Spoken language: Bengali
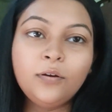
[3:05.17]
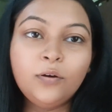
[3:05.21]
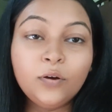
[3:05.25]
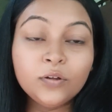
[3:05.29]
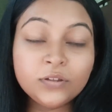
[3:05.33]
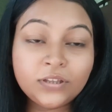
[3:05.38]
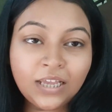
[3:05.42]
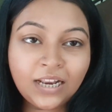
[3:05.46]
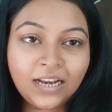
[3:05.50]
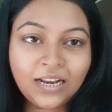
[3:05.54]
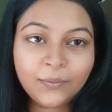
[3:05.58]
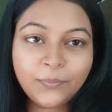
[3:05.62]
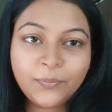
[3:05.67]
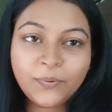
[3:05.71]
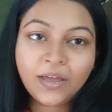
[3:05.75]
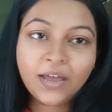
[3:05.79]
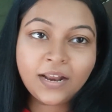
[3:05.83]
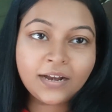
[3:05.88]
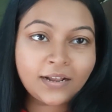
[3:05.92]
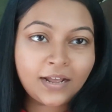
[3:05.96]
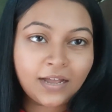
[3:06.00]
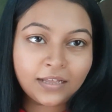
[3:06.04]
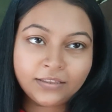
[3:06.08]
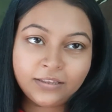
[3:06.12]
ও
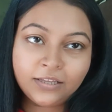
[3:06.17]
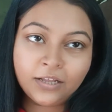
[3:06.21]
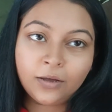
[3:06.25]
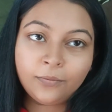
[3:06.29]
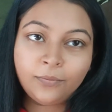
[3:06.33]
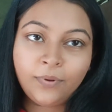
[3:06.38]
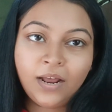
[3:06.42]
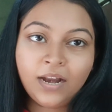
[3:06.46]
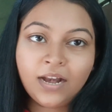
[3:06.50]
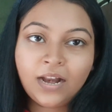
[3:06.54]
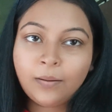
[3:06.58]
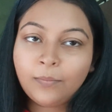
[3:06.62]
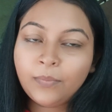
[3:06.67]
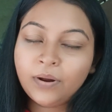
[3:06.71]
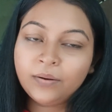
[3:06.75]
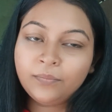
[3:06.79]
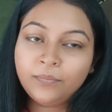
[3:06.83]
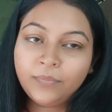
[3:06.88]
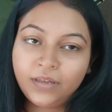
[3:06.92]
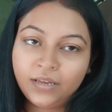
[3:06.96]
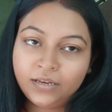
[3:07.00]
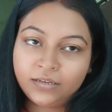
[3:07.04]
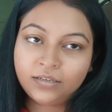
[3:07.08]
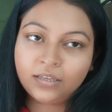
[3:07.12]
তেলাপিয়া আর কাতলা হবে আর আমার
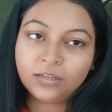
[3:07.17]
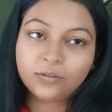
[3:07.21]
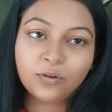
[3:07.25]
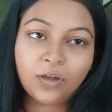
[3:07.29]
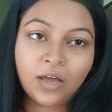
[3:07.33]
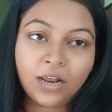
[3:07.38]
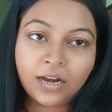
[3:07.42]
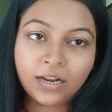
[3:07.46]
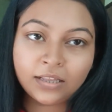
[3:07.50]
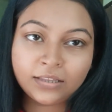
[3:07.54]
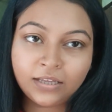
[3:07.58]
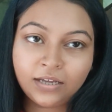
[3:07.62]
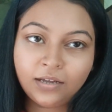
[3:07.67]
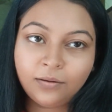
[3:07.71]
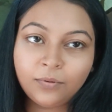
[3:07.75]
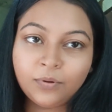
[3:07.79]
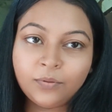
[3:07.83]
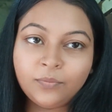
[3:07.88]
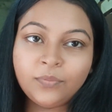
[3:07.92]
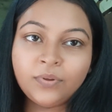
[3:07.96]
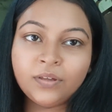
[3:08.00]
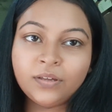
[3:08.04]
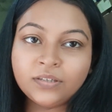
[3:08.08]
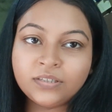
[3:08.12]
মেয়েরটা তো আলাদা
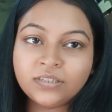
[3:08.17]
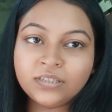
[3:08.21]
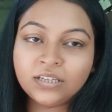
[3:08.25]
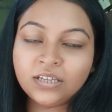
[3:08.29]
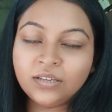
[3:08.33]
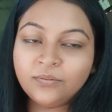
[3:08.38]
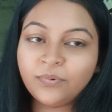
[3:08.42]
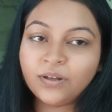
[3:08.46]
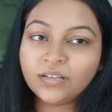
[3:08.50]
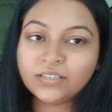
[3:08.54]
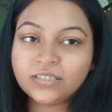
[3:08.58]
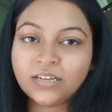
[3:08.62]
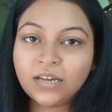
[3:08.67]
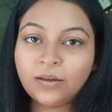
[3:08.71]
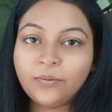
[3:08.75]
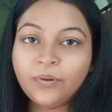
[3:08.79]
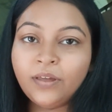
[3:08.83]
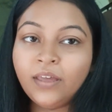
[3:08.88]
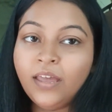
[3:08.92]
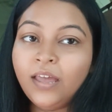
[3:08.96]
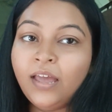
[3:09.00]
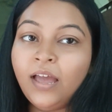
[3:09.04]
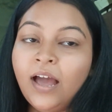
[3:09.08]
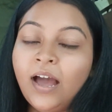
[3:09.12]
আমার মেয়ে শিঙি মাছ
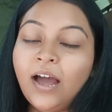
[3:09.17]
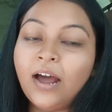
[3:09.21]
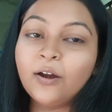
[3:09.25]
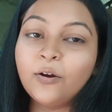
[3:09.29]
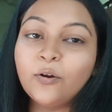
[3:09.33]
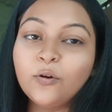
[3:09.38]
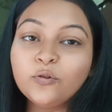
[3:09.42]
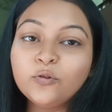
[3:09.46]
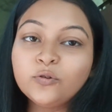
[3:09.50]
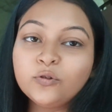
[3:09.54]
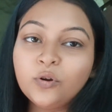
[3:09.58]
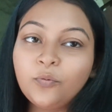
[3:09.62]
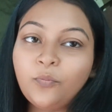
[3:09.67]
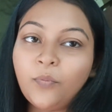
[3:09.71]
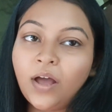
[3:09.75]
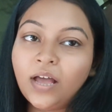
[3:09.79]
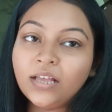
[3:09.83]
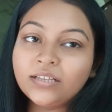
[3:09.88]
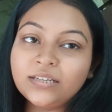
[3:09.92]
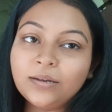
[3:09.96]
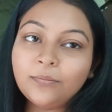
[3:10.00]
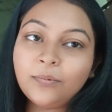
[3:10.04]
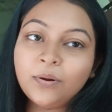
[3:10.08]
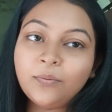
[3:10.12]
খাবে আর ওই দুটো
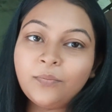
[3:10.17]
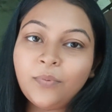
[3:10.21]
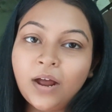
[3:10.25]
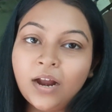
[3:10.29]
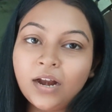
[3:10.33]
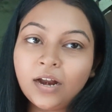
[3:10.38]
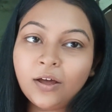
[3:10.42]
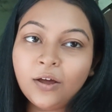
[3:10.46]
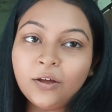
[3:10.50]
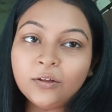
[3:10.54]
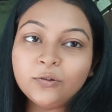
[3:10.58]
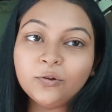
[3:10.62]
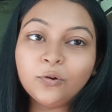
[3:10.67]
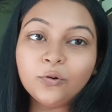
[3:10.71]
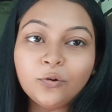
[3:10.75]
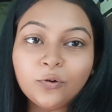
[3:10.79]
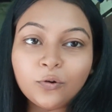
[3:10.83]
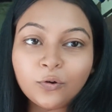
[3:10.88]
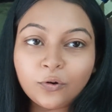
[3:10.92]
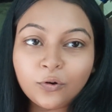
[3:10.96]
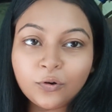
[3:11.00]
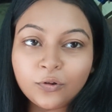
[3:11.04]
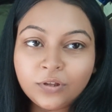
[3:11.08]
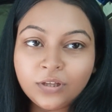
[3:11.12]
মাছ আমার মারা হয়তো
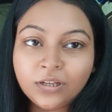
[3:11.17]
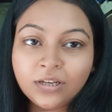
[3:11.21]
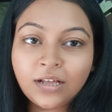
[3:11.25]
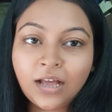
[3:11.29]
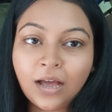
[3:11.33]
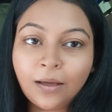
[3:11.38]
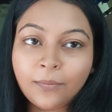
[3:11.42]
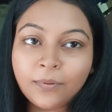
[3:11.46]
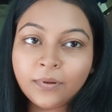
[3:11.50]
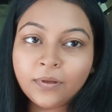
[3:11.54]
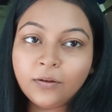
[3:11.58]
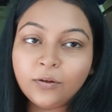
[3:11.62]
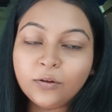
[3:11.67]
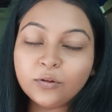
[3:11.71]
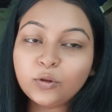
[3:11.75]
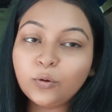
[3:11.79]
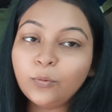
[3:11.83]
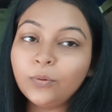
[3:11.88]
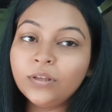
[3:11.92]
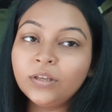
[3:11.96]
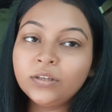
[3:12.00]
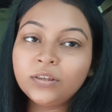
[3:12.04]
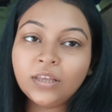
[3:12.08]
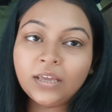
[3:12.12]
অন্য কোনো দিন খাবে
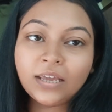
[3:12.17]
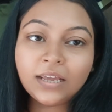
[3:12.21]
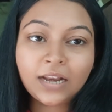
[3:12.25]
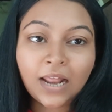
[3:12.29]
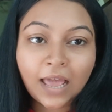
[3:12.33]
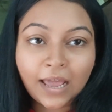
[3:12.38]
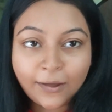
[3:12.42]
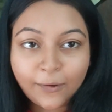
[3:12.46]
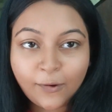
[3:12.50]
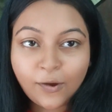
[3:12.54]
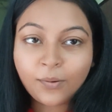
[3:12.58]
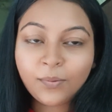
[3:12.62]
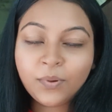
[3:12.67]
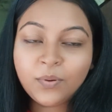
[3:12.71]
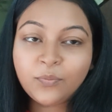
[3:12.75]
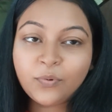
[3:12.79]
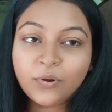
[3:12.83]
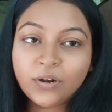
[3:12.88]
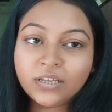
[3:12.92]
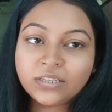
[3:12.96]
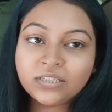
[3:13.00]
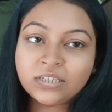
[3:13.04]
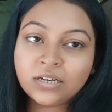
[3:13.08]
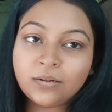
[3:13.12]
তোমাদের তো এর আগেও আমি
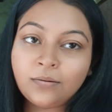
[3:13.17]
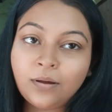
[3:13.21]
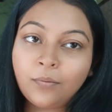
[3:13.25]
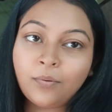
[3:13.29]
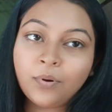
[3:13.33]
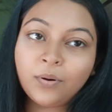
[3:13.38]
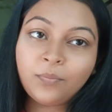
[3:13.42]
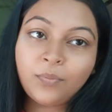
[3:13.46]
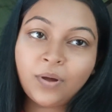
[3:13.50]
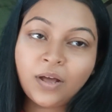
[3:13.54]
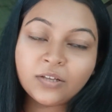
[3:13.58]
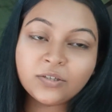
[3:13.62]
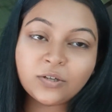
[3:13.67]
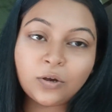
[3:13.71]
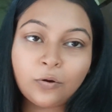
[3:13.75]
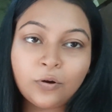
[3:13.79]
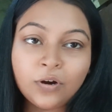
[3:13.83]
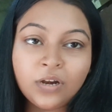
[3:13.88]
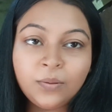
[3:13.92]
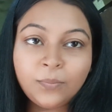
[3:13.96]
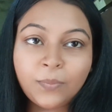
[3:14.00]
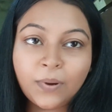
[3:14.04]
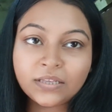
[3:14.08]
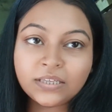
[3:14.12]
বলেছিলাম আমার মা
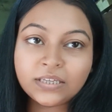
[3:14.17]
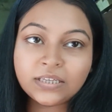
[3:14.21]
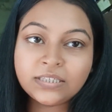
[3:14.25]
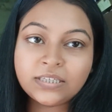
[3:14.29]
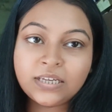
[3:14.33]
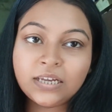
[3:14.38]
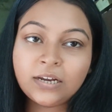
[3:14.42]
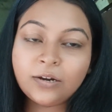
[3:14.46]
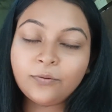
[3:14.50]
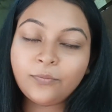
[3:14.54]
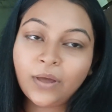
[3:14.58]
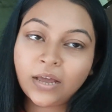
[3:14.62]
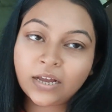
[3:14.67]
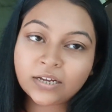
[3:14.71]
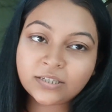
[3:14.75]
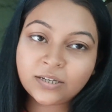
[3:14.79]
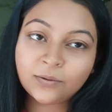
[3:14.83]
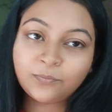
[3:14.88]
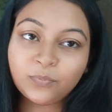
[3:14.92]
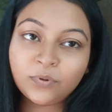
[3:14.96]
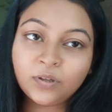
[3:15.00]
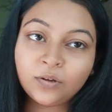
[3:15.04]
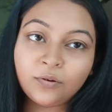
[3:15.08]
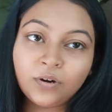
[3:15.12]
যখনই বাজার যায় এরকম এক
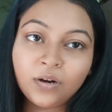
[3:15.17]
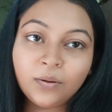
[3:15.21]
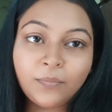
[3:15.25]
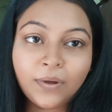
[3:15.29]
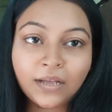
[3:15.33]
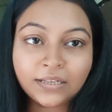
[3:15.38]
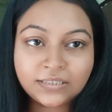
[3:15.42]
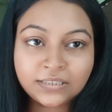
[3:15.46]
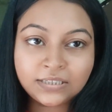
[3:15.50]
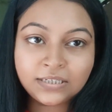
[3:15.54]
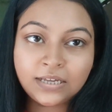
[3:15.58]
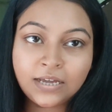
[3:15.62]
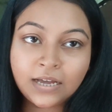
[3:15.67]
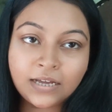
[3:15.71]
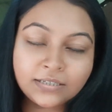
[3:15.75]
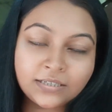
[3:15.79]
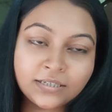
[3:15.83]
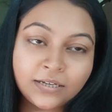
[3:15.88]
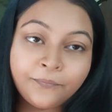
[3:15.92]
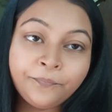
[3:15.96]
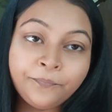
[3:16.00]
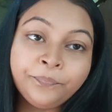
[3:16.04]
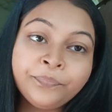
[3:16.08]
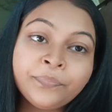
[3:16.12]
সপ্তাহ করে মাছ নিয়ে
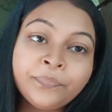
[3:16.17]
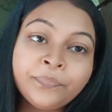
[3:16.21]
আসে